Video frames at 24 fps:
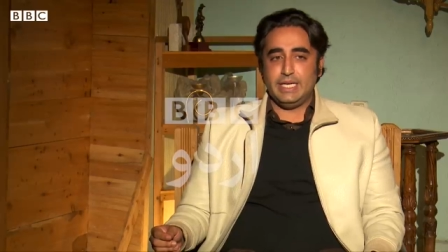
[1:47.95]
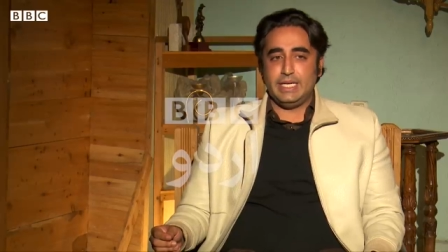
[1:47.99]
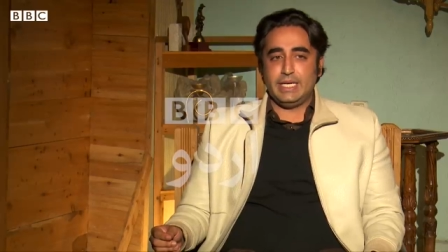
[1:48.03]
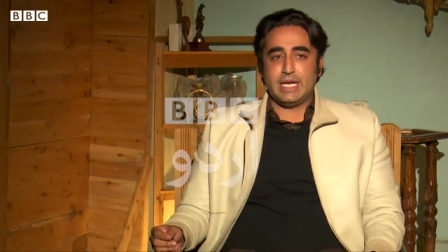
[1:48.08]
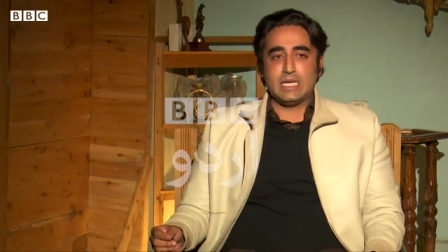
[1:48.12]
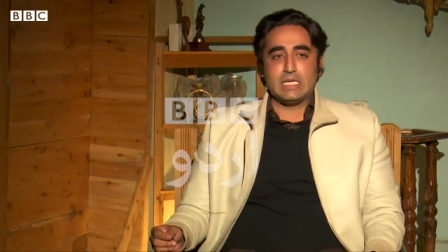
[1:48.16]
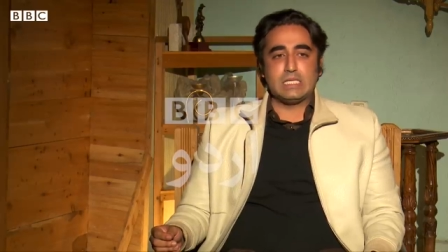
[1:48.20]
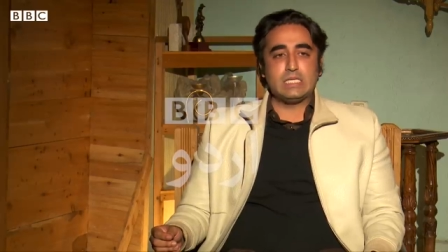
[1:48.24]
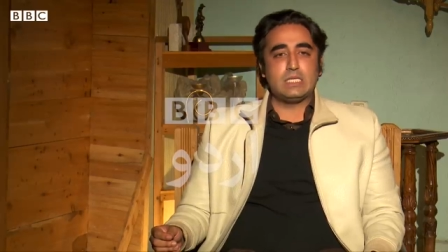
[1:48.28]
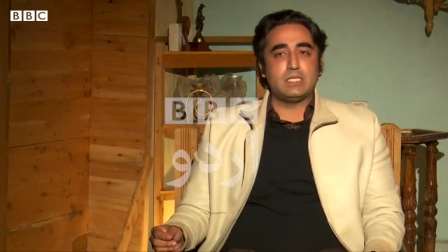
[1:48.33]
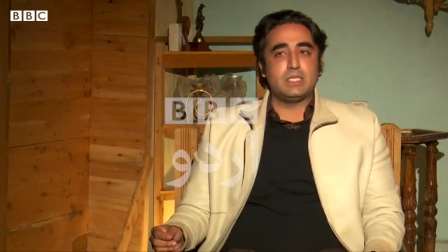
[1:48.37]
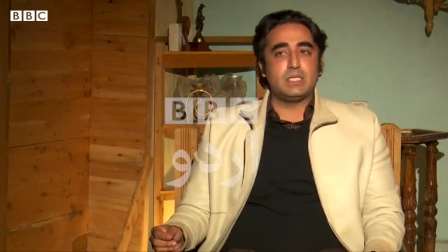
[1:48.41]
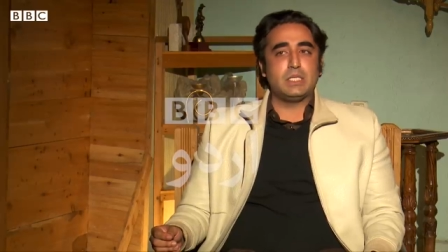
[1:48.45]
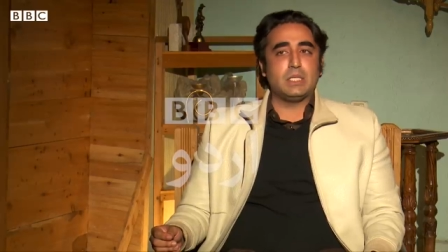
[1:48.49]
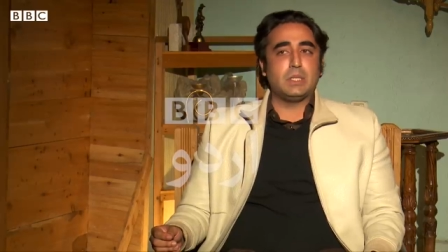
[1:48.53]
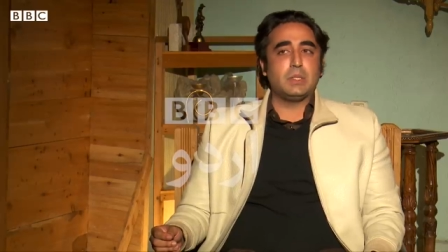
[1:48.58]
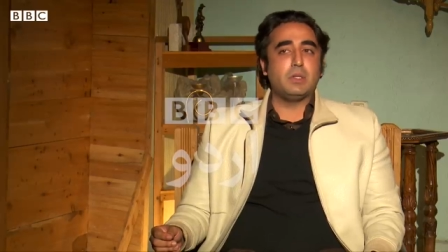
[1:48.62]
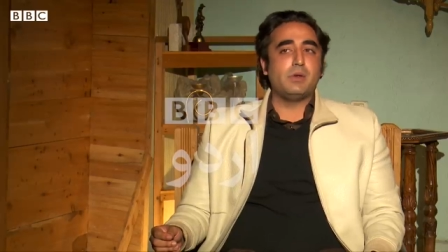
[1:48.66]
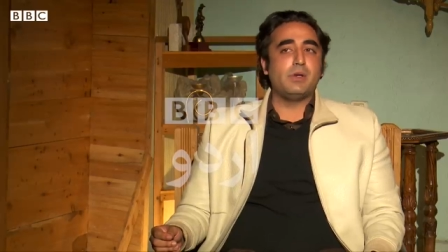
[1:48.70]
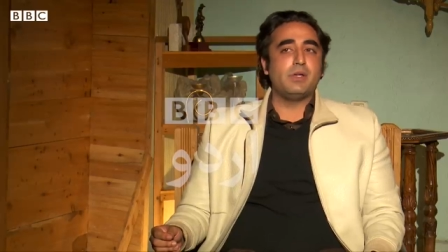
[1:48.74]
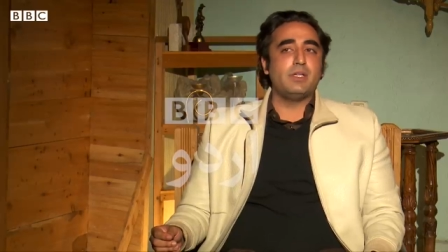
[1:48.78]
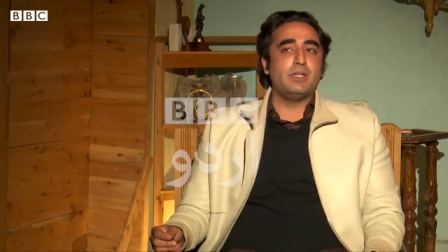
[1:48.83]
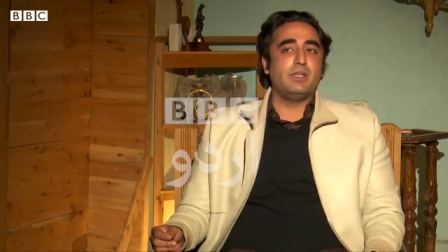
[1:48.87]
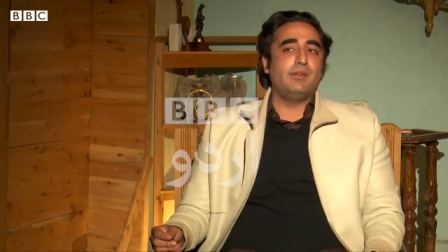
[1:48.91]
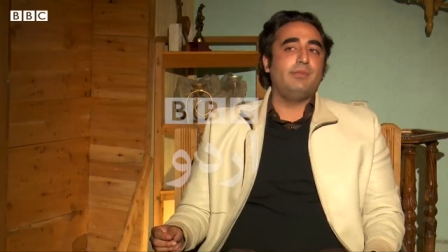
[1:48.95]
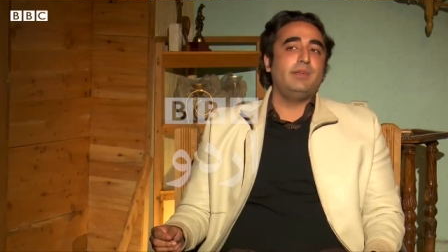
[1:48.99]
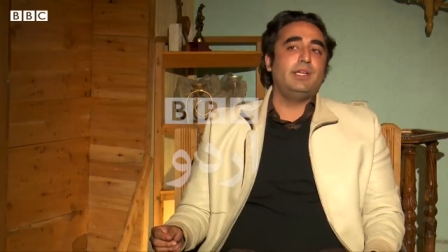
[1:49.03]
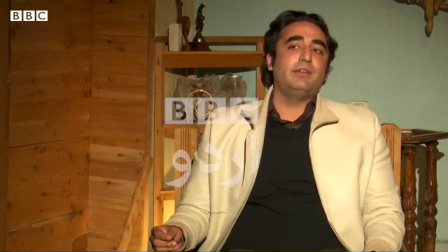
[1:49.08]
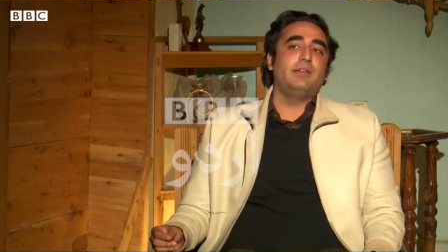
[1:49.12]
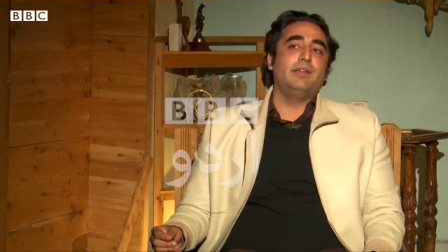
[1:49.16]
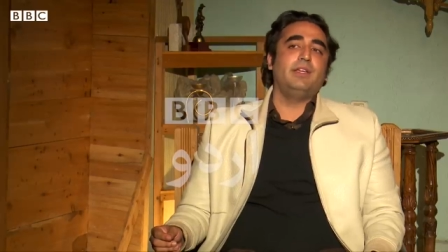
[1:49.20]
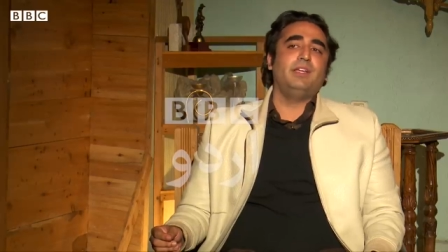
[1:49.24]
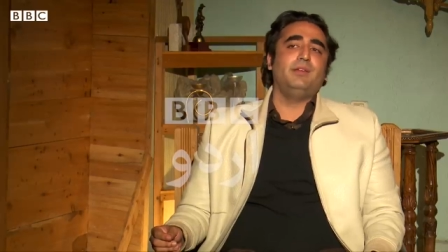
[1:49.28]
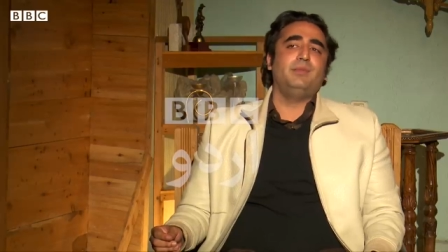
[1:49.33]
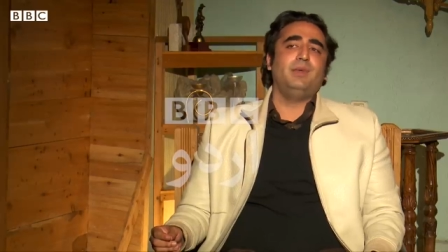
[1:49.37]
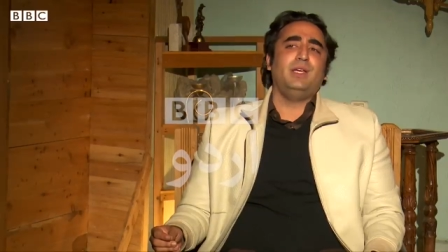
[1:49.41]
नेशनल सिक्योरिटी
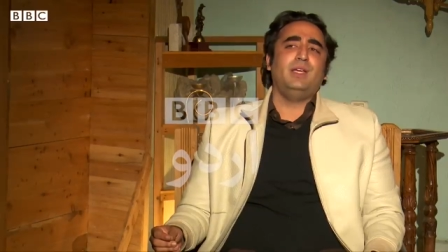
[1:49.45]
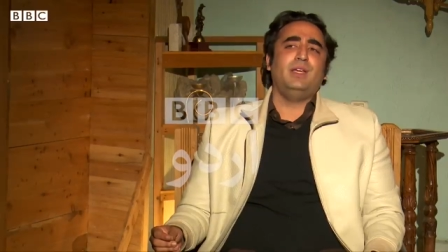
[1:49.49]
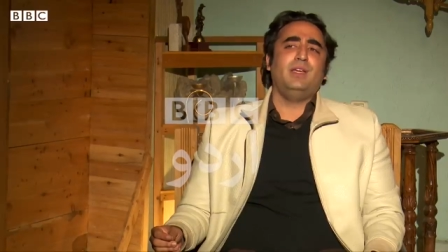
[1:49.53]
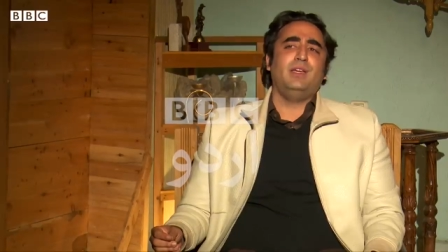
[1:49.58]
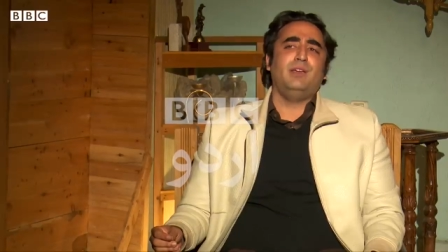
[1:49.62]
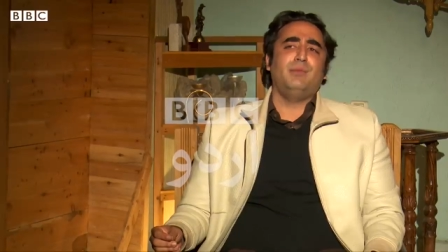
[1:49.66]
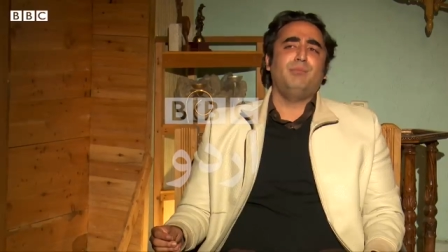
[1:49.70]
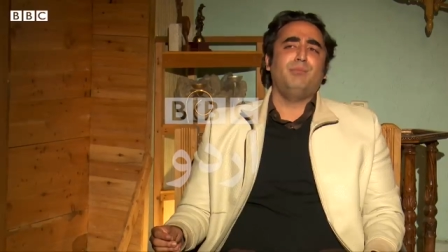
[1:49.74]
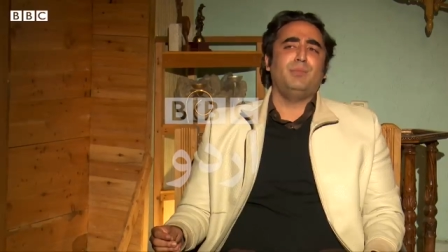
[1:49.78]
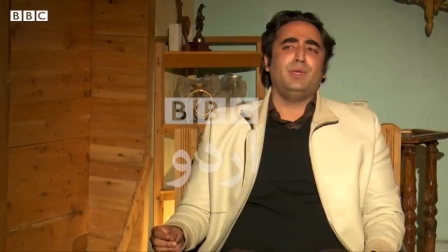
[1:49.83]
मीटिंग में